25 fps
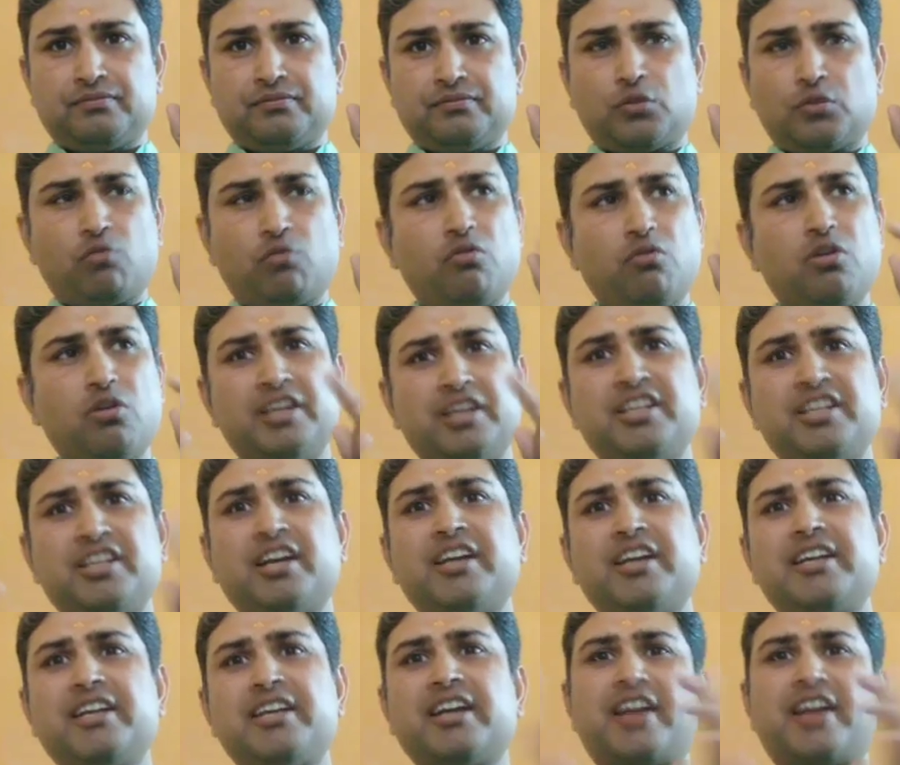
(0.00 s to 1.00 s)
तो वो कहीं ना
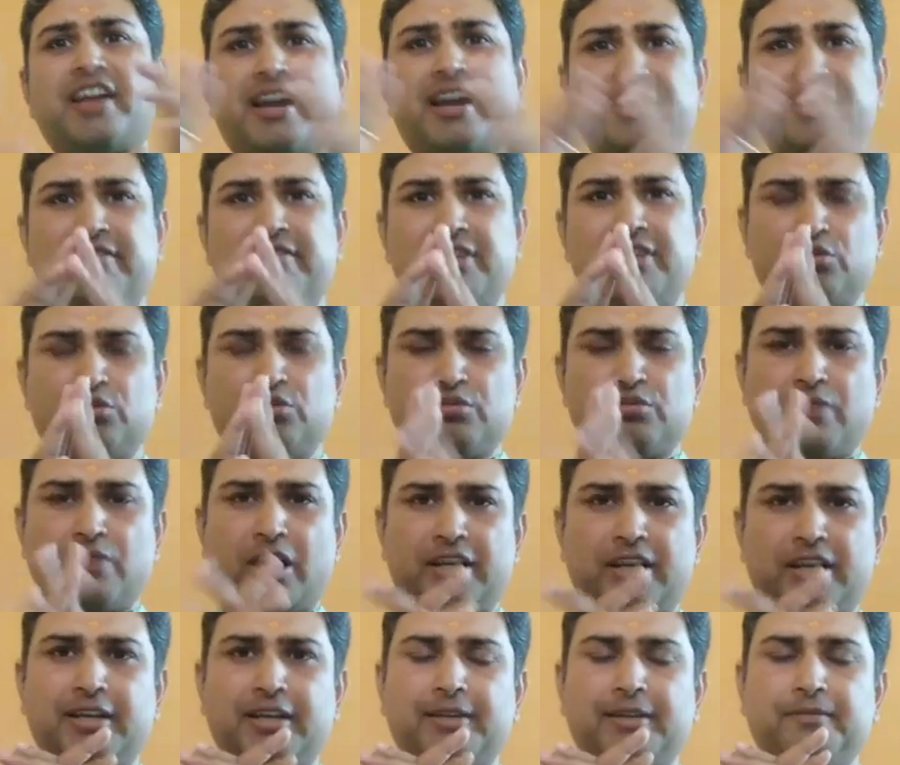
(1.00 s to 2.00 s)
कहीं एक नेगेटिविटी उसमें आ
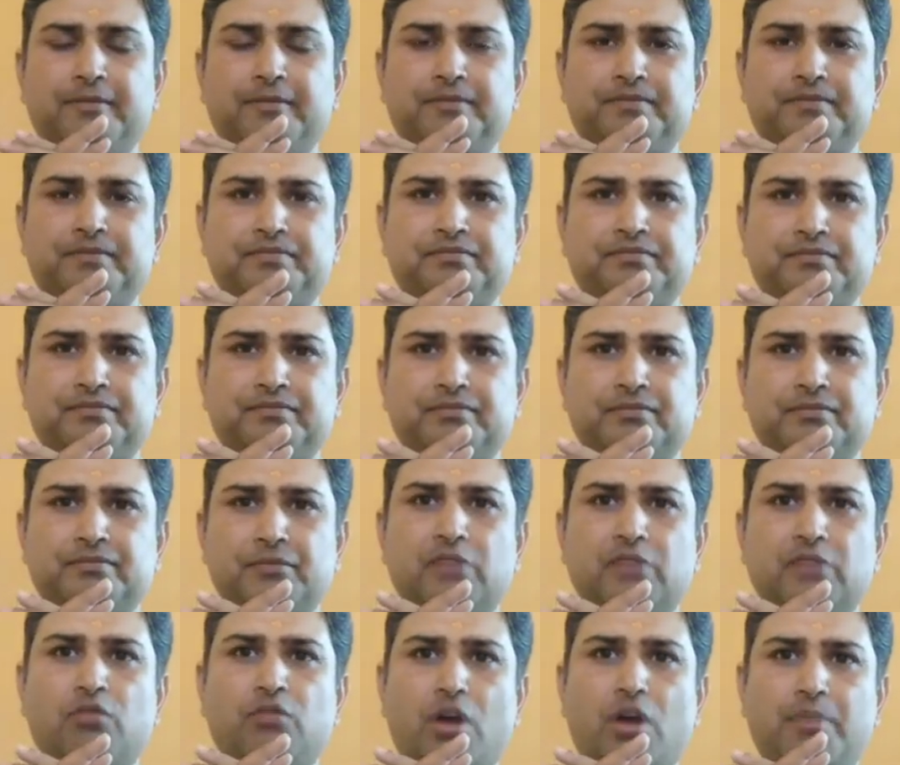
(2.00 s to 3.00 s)
रही है
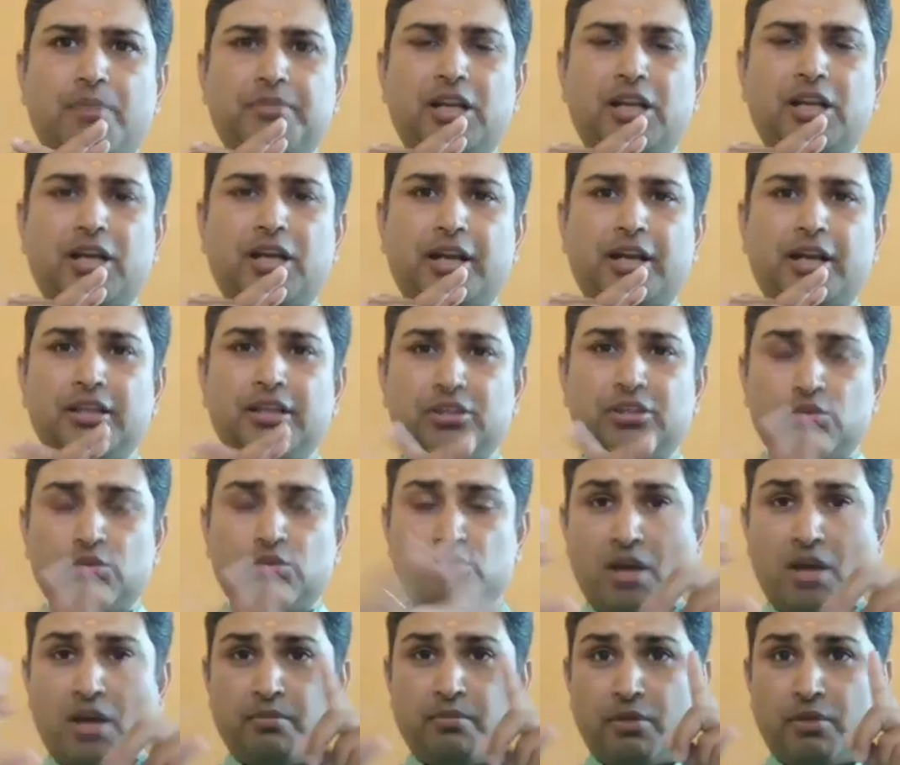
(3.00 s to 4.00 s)
वो आप नहीं लगाएं
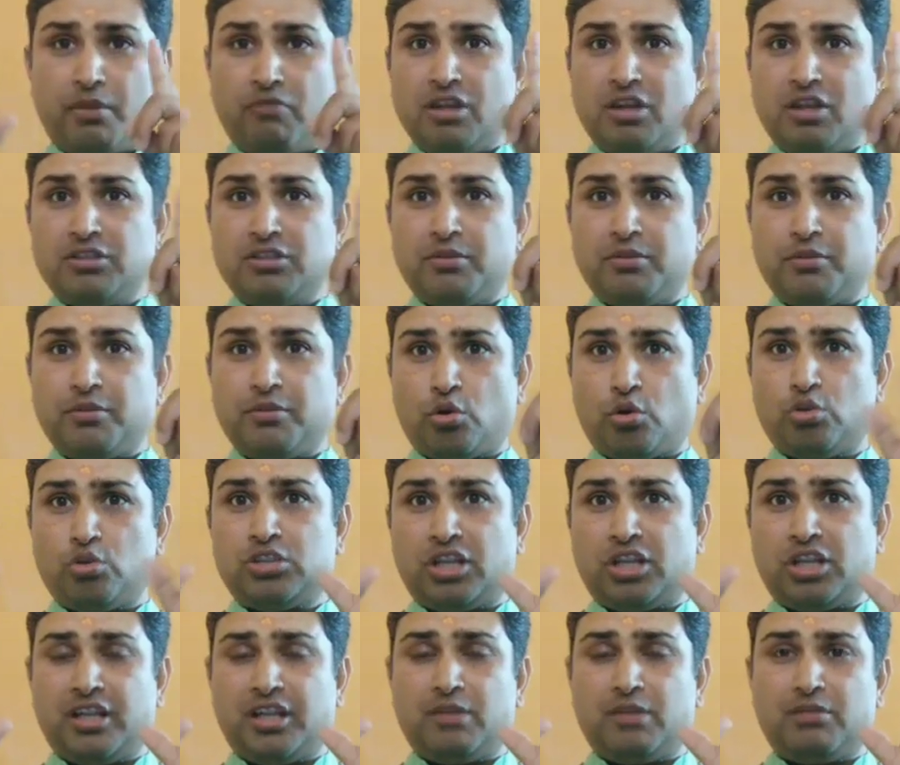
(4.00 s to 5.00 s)
दूसरा भगवान जब क्रोध
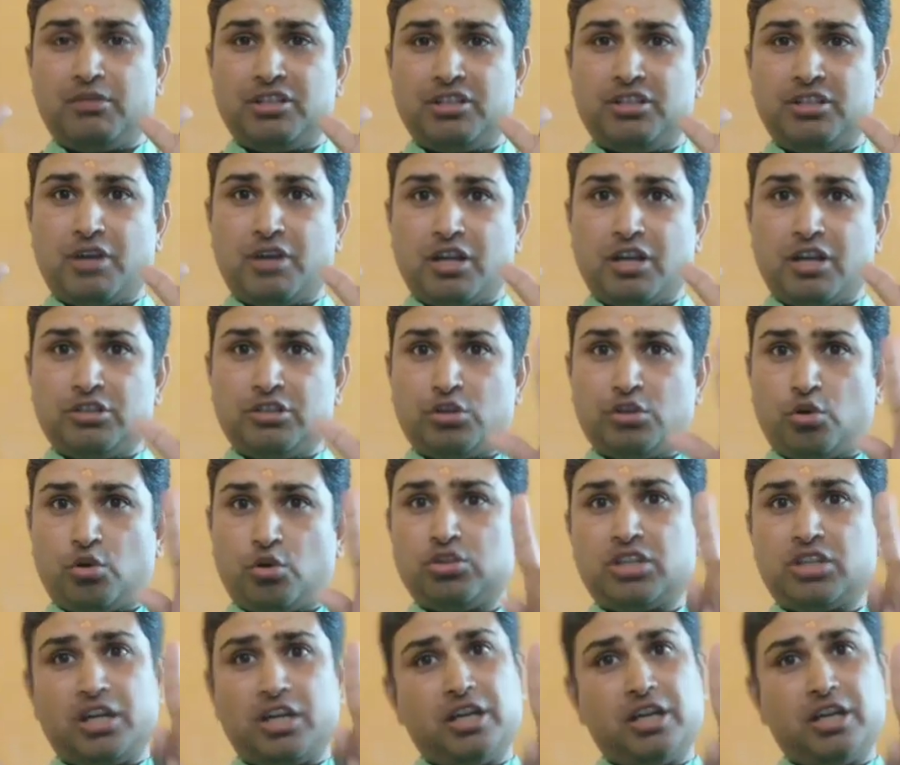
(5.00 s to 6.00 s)
करें हनुमान जी महाराज क्रोध
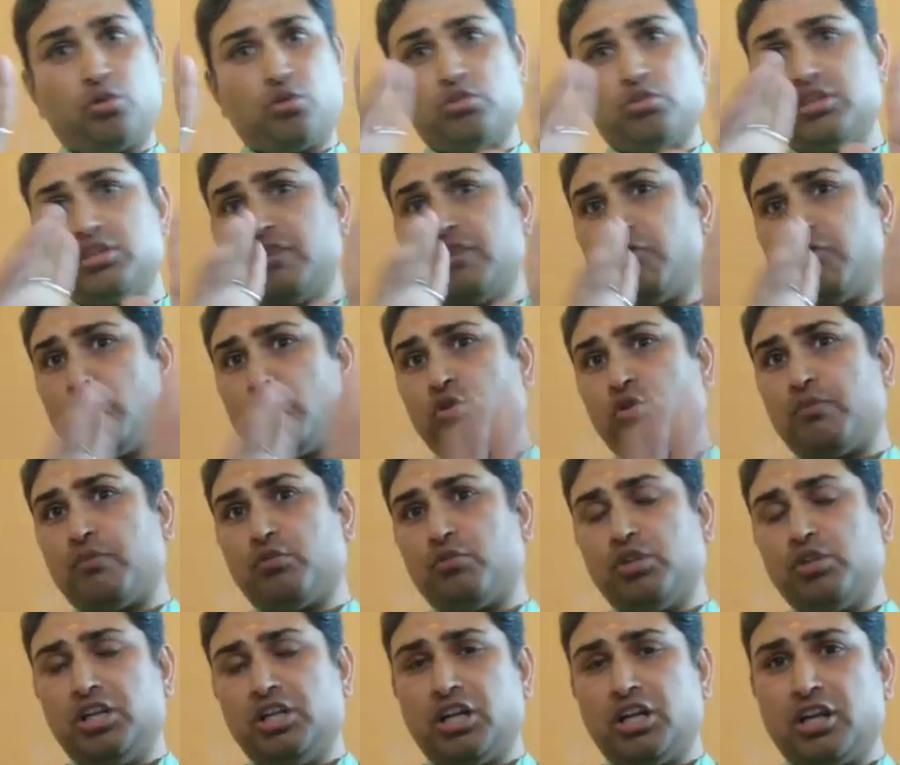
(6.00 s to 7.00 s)
करें क्रोध की फ़ोटो आपको
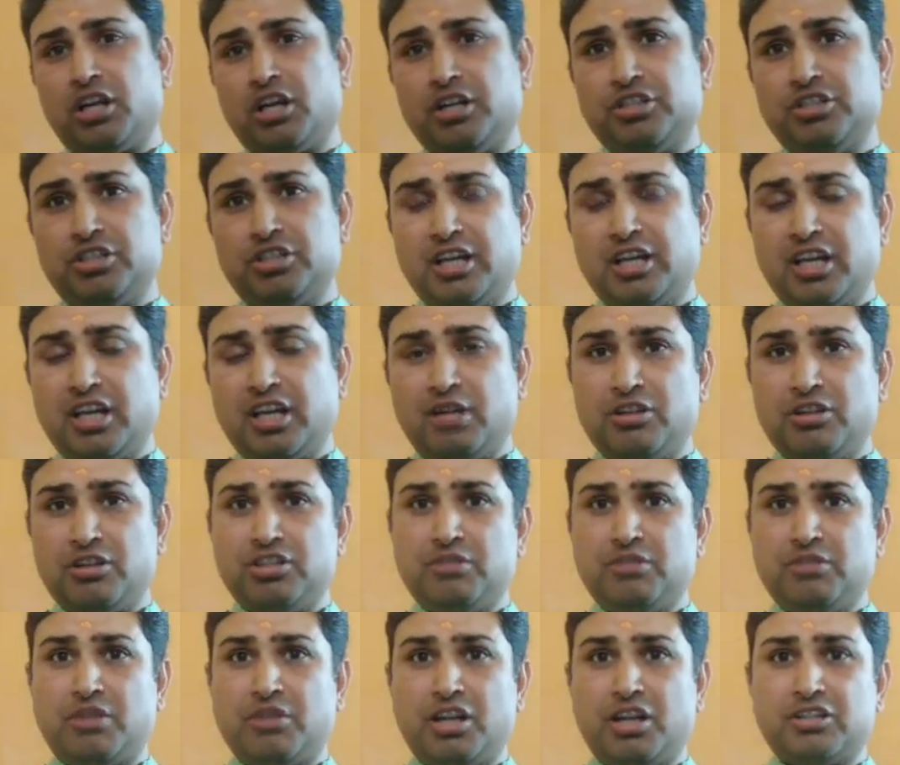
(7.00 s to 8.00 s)
नहीं लगानी चाहिए देखिए हनुमान जी
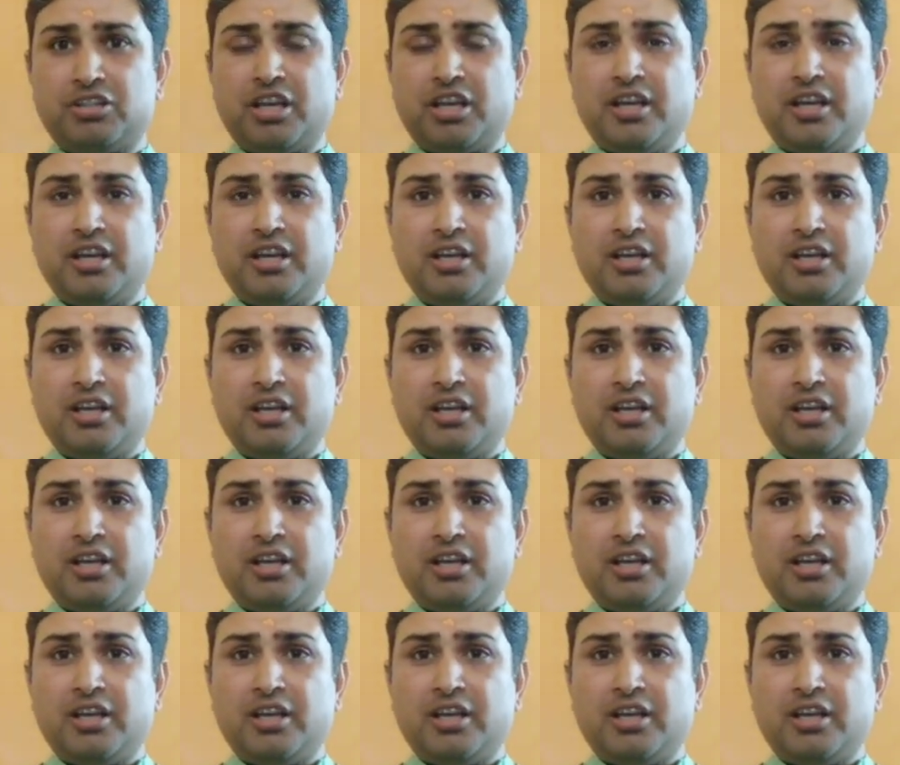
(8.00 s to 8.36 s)
महाराज के